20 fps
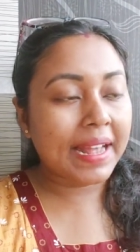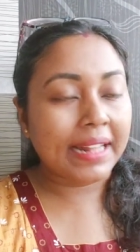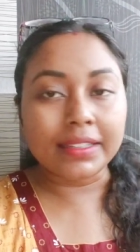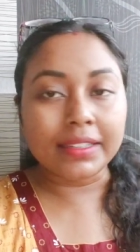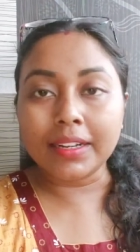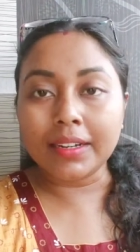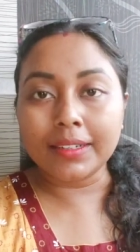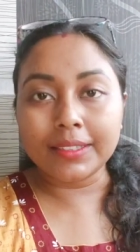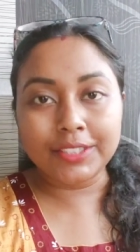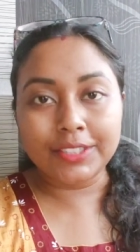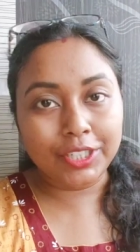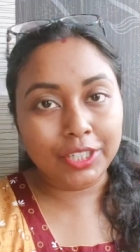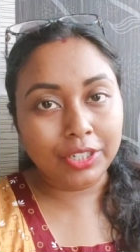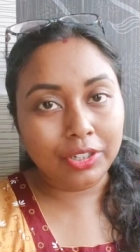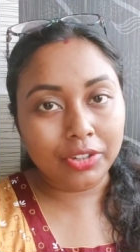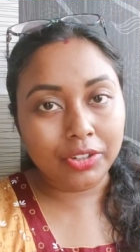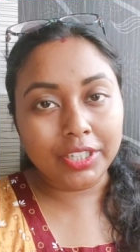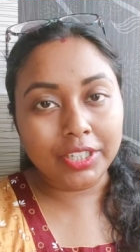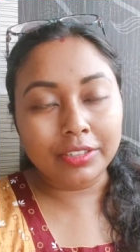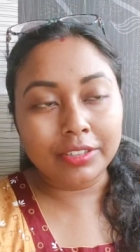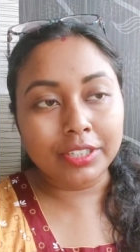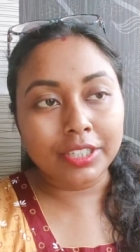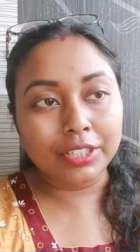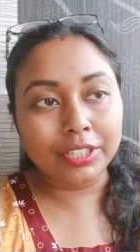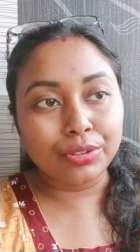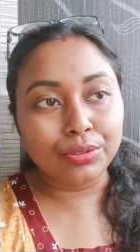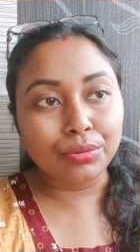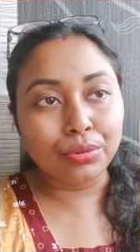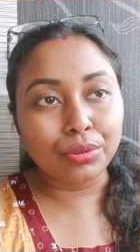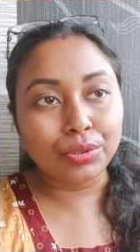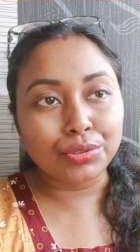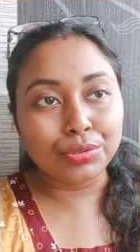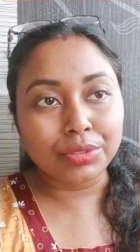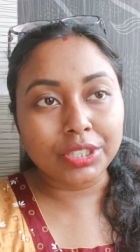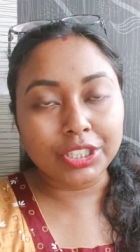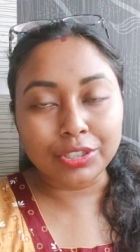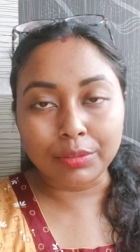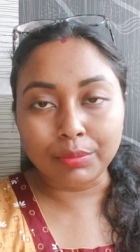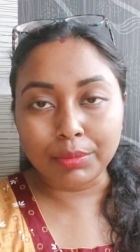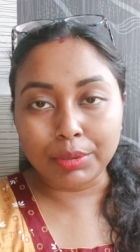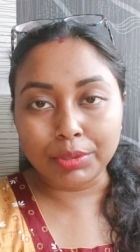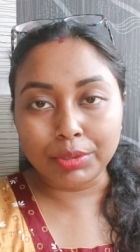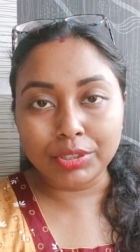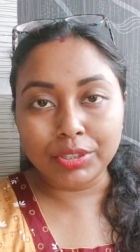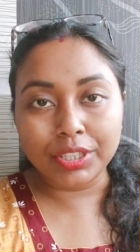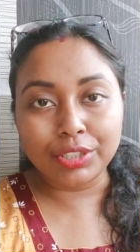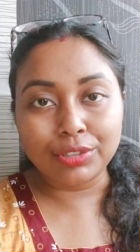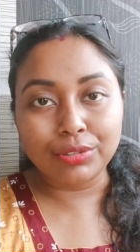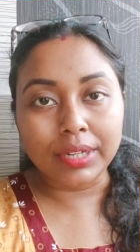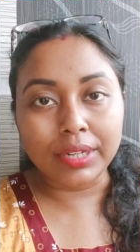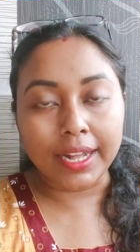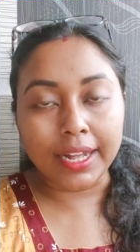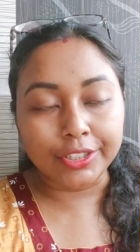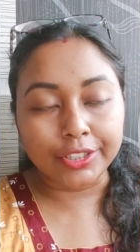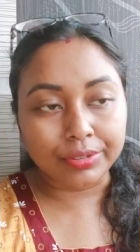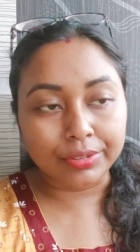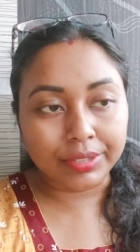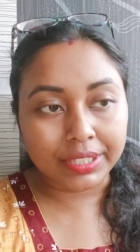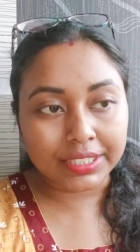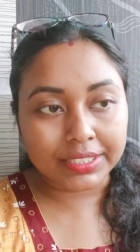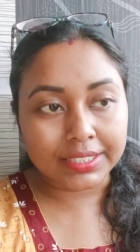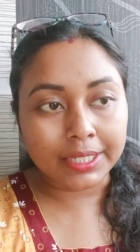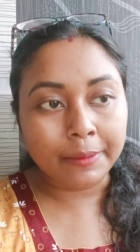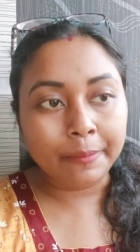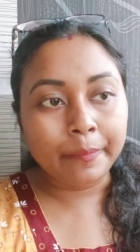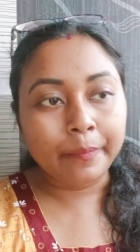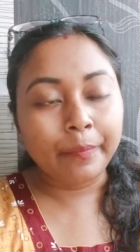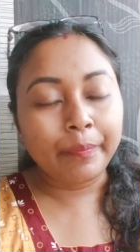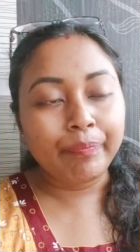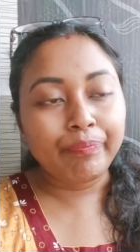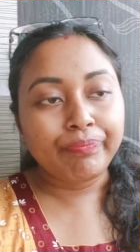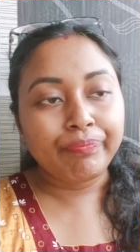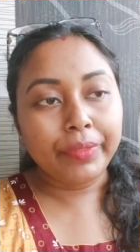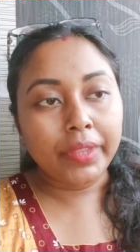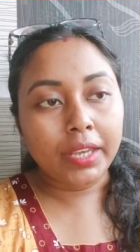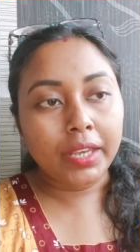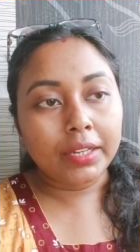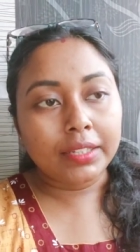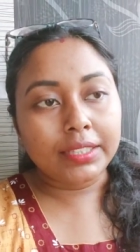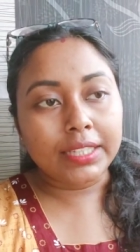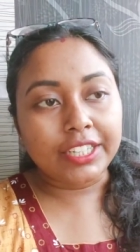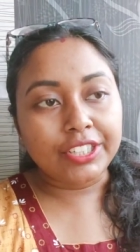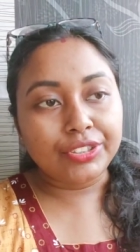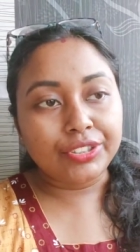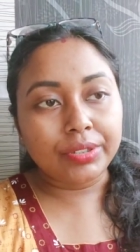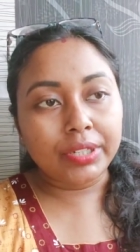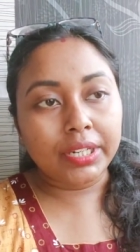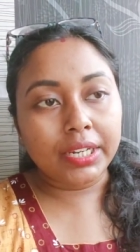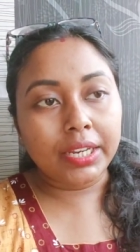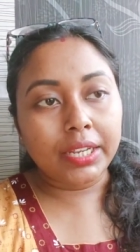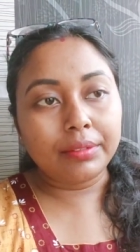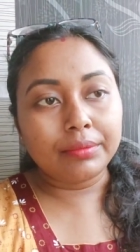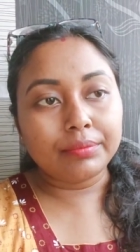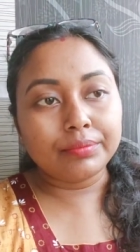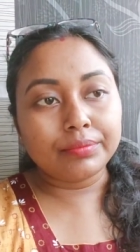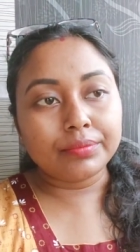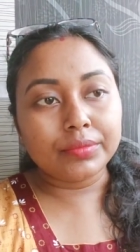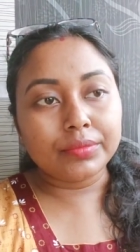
ব্যথা ছিলই কিন্তু ওষুধে সম্ভবত একটু কাজ হয়েছে তাই জন্যে